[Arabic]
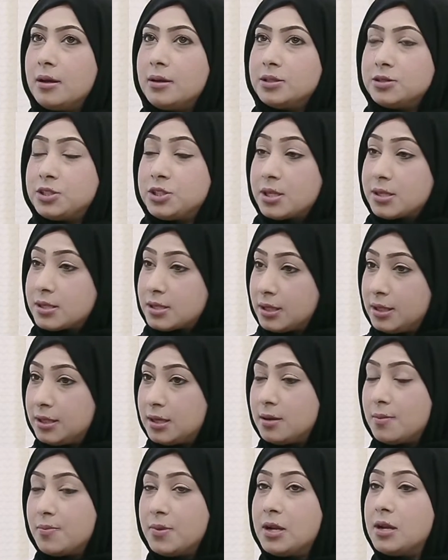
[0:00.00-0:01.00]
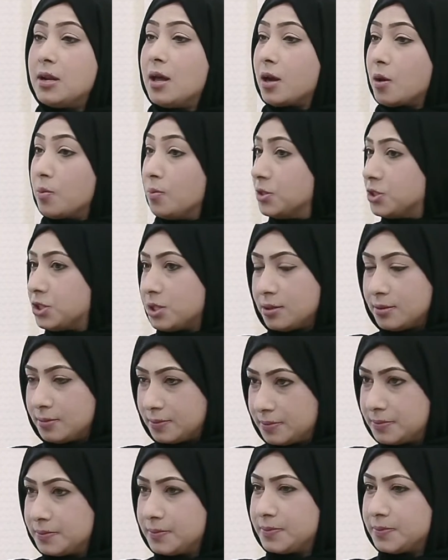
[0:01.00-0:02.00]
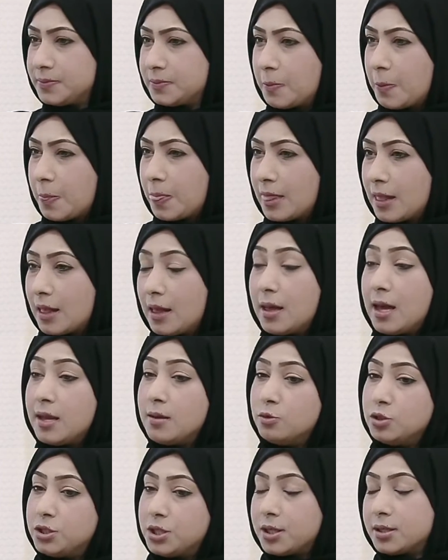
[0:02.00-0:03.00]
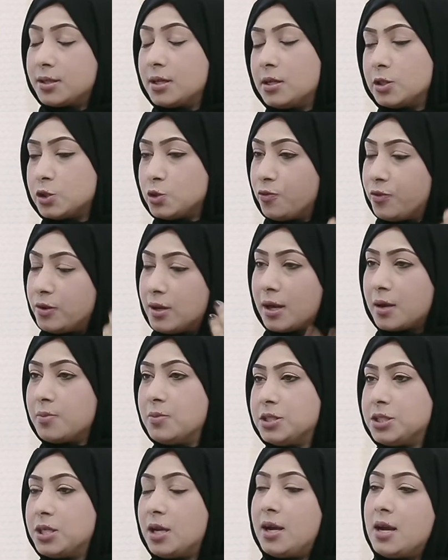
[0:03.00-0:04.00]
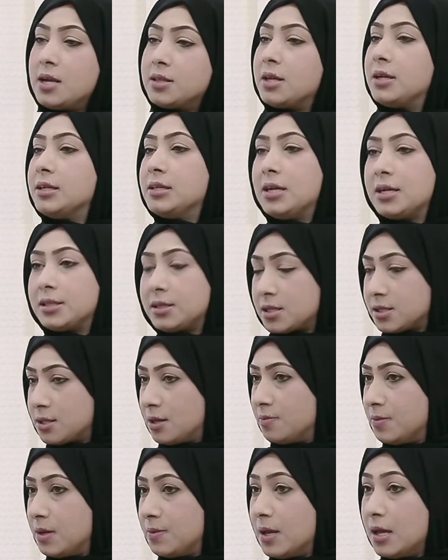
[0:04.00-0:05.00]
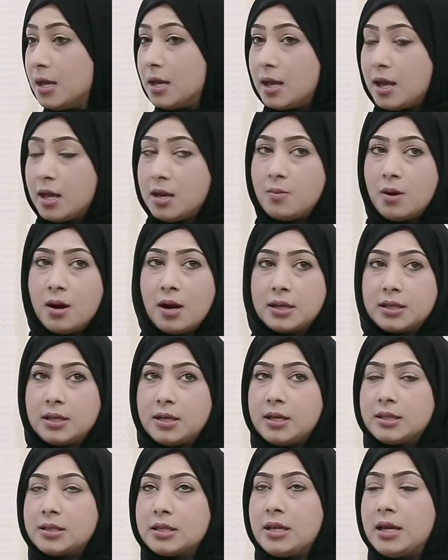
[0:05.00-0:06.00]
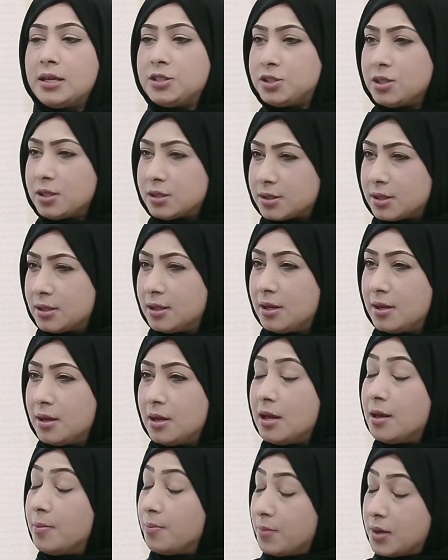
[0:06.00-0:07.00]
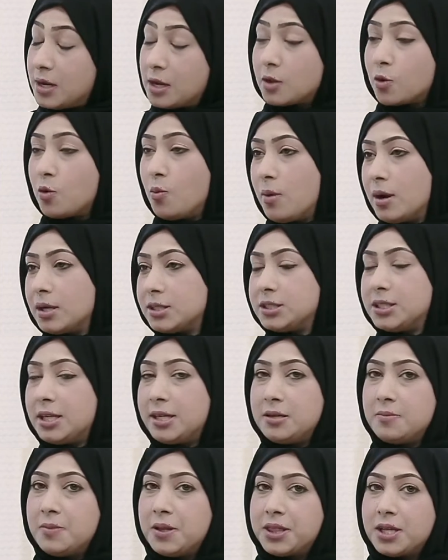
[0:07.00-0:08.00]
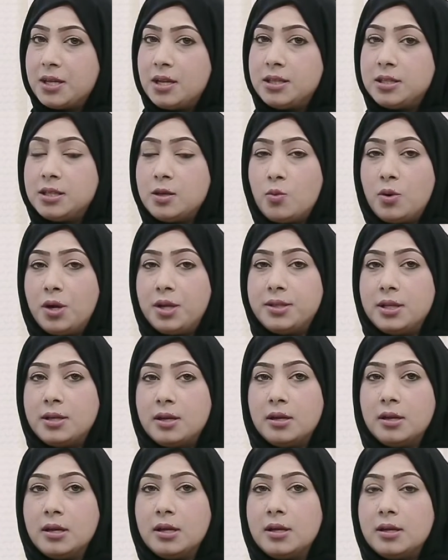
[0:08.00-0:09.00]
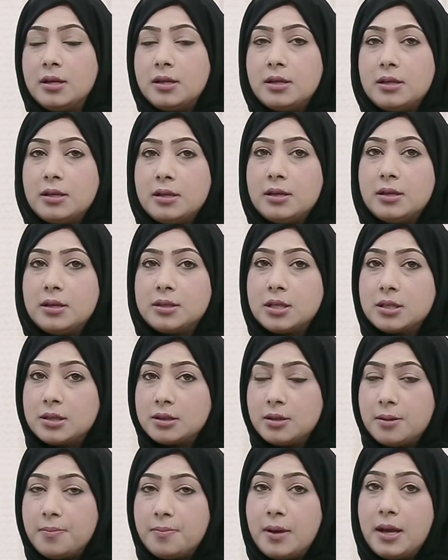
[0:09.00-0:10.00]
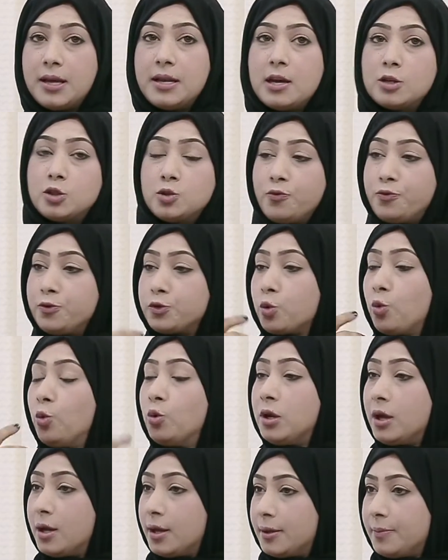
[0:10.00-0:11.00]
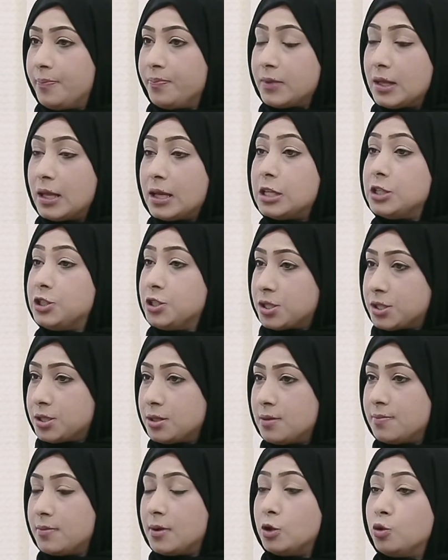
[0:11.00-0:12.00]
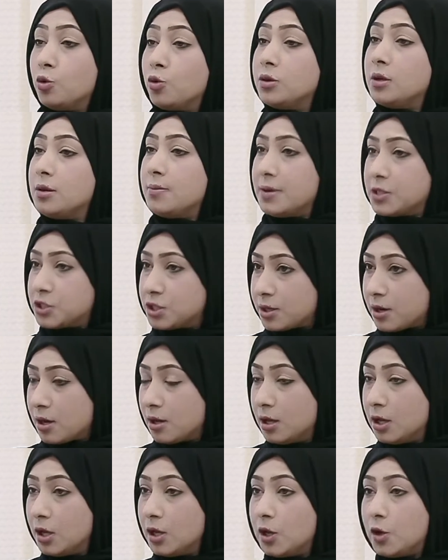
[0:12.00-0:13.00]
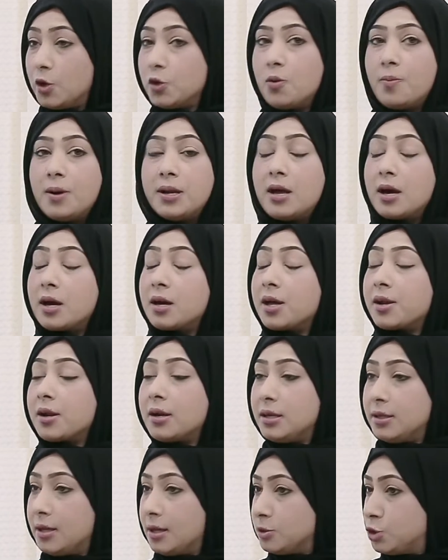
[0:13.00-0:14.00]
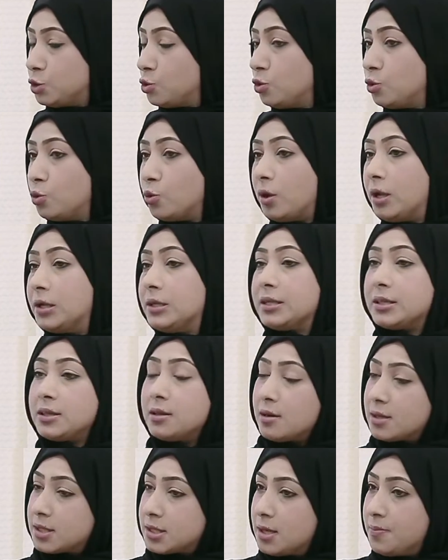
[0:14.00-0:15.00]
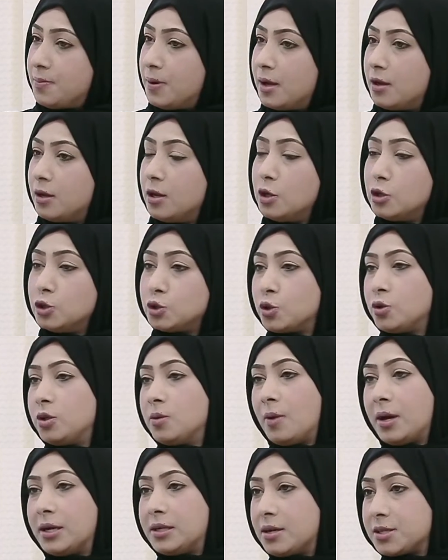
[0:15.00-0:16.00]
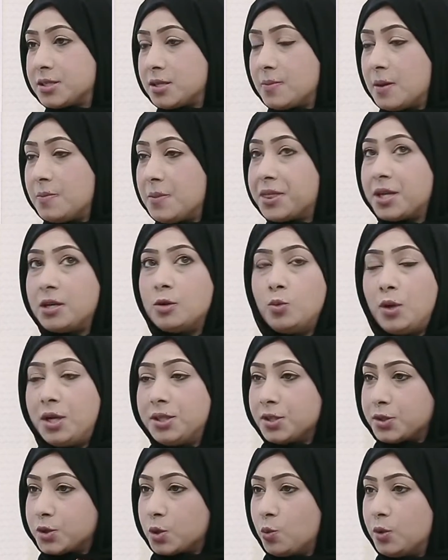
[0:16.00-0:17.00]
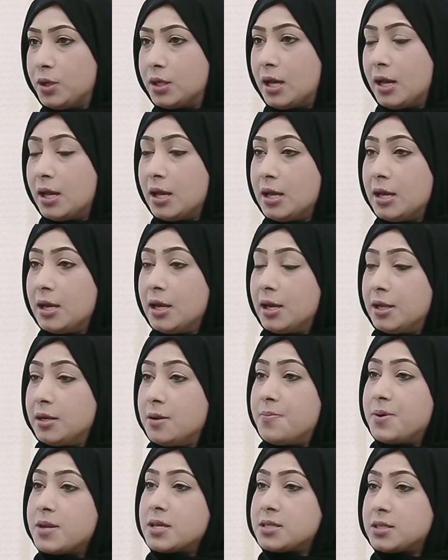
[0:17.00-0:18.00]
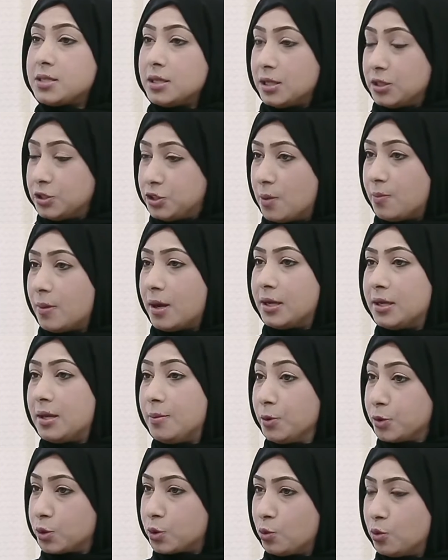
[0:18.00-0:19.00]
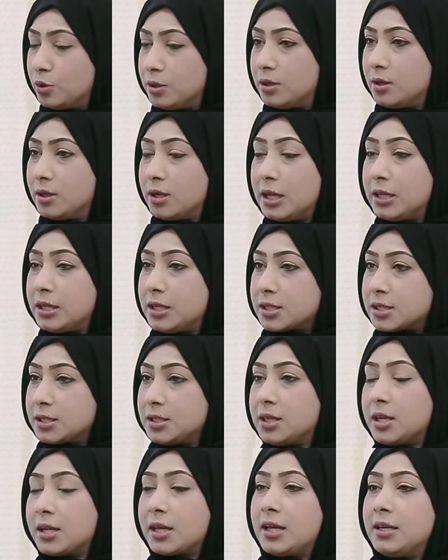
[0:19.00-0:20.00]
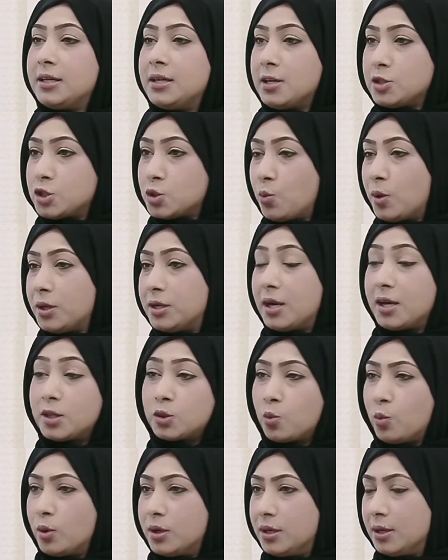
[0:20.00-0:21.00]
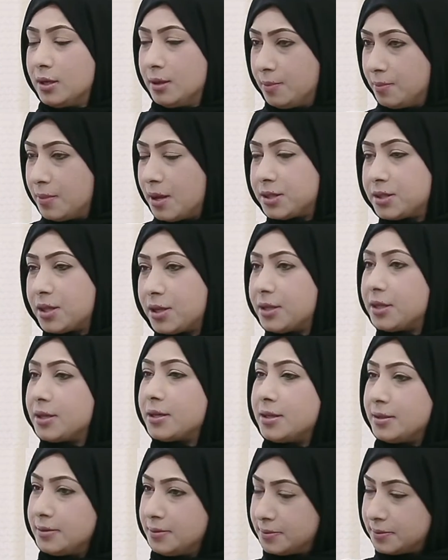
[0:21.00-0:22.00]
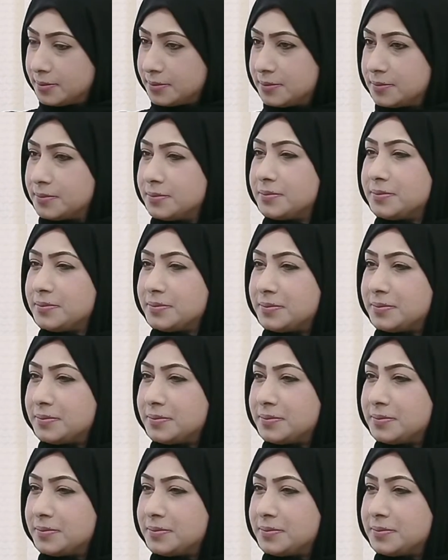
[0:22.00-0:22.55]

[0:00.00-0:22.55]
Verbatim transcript: شخصيا من الاقمشه نعم انا مجرد ان اشوف الاقمشه احط عليها التصاميم انا ما اقدر اعطي اي شخص من القماش نفسه من القماش يعني مثلا تي وحده آه، تطلب انا اشوف طولها الجسم لون البشره عقب أنا نعم. ان اقرر لها شو اللون اللي تناسبها شو اللي ما يناسبها مثلا الوحده الطويله نبرز جمالها بالطول القصير نخليها شويه اطول بهالطريقه جميل